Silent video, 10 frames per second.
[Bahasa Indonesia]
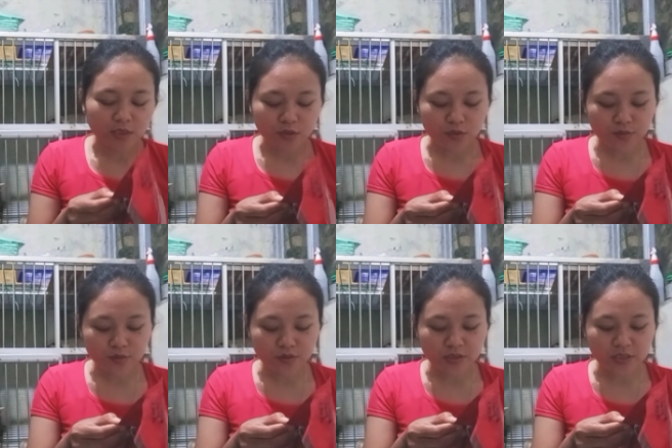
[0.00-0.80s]

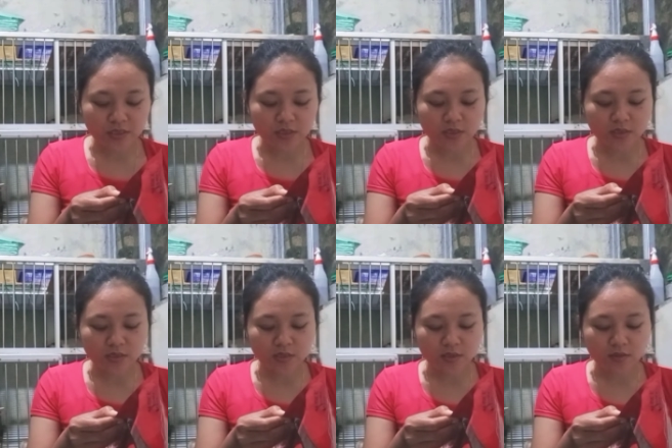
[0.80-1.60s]
terus ini
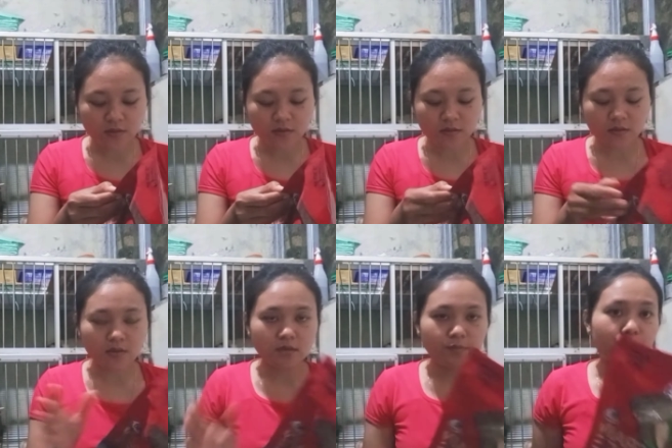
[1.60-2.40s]

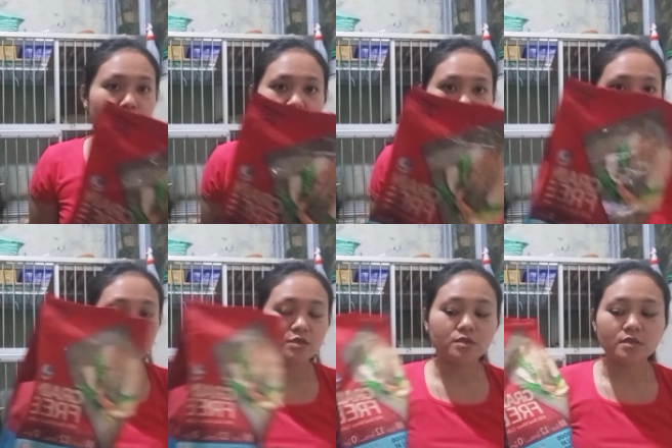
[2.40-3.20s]
uh, produk ini
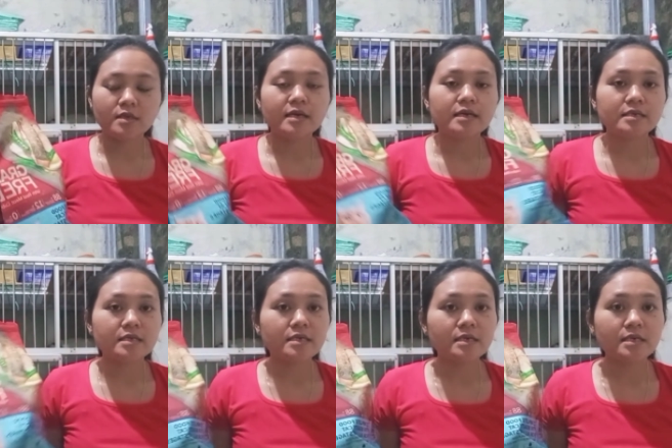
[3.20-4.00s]

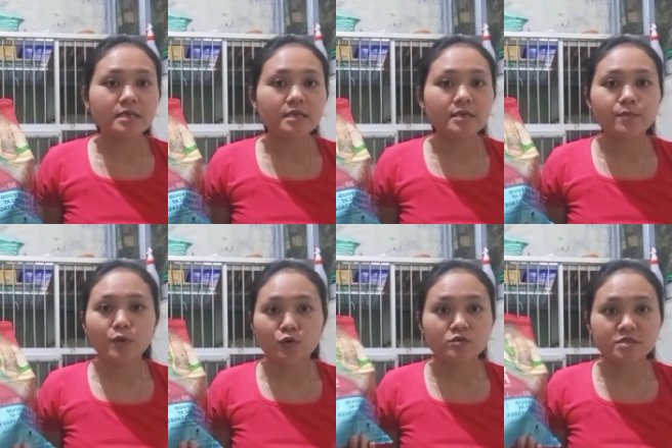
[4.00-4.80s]

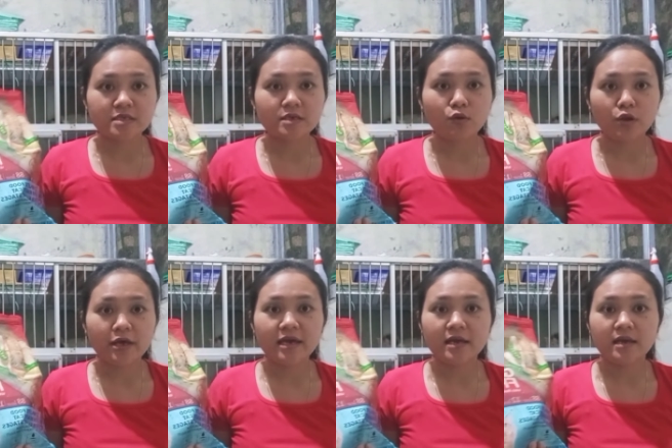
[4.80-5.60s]
diproduksi
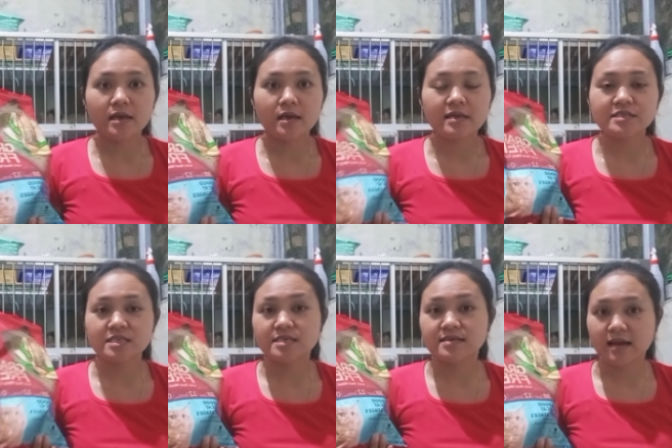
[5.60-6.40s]
oleh
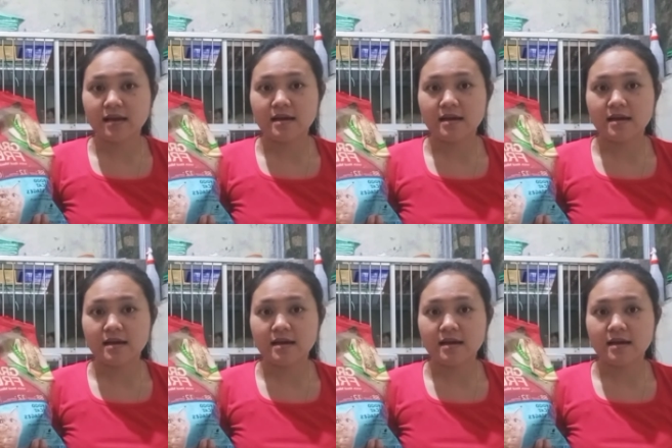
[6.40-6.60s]
Cina